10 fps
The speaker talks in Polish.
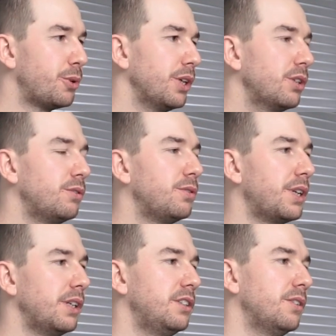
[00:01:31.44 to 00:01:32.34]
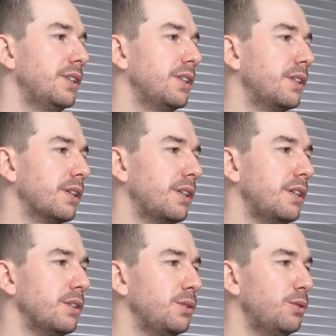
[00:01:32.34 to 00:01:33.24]
projektów realizowanych dla
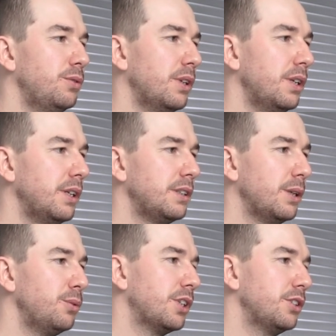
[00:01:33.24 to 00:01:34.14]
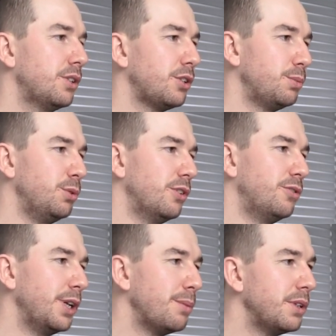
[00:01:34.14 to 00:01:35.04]
klientów, cały czas
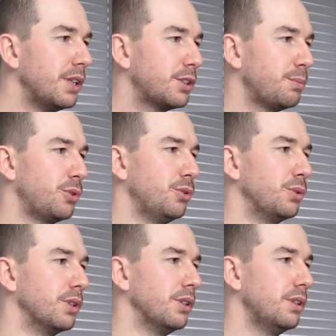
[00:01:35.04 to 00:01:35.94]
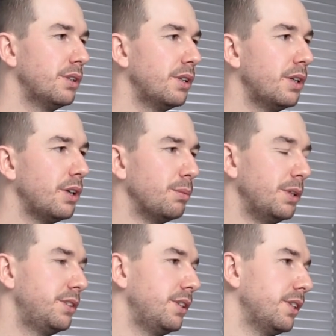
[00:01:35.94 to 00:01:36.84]
rozbudowujemy nasze produkty.
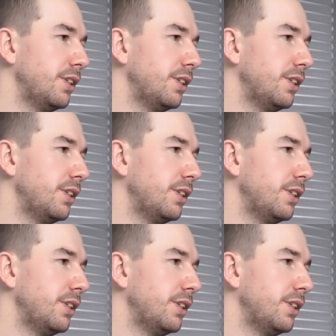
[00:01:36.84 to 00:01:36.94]
Obecnie